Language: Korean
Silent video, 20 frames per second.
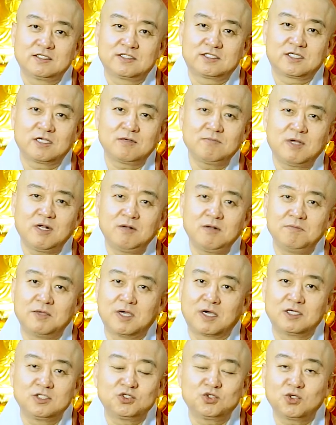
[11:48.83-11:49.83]
정말
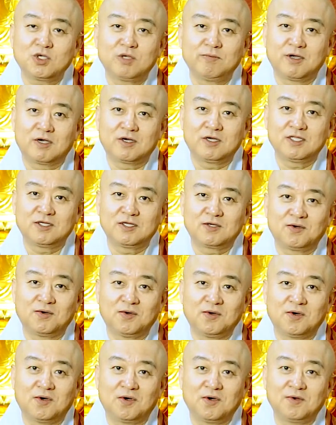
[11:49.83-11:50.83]
명언 중의
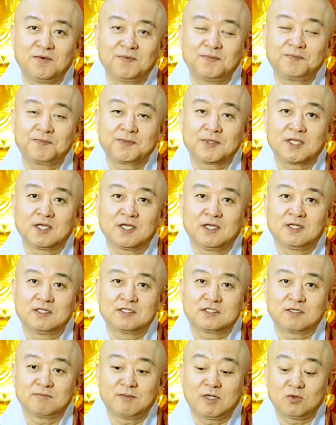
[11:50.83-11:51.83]
명언이고
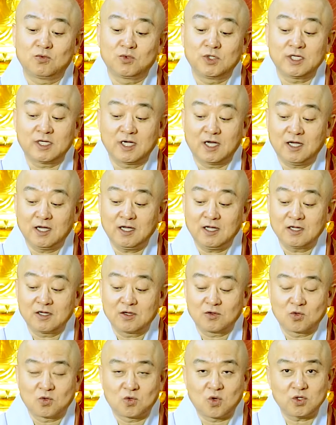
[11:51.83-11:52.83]
정말 우리가
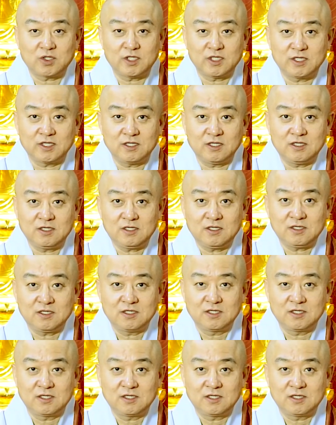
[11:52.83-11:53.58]
고기를